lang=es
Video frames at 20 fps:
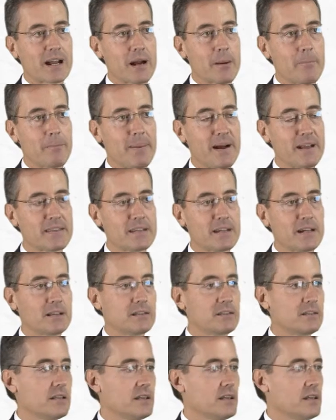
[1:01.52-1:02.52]
campaña
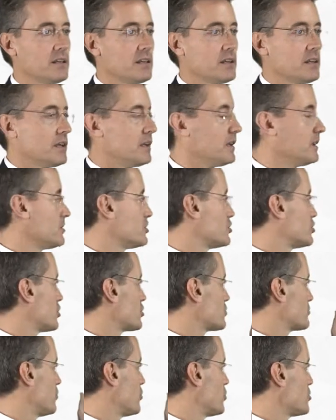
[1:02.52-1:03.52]
de eh,
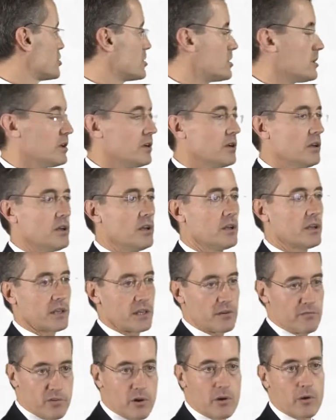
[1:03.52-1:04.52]
George Bush
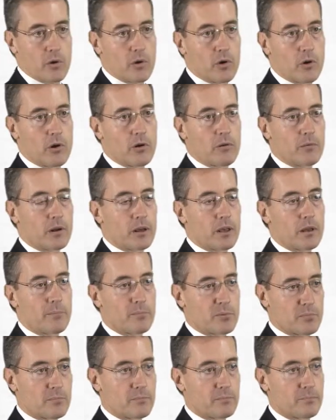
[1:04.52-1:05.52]
quien fue luego eh,
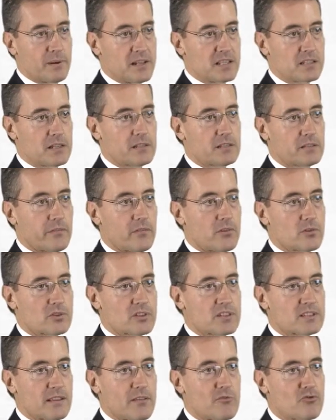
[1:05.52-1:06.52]
presidente de los
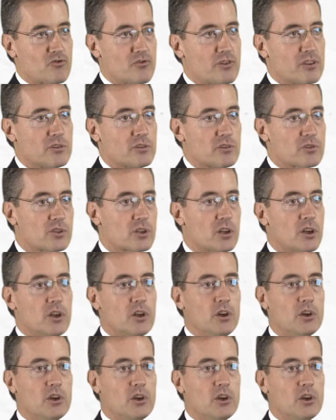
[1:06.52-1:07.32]
Estados Unidos,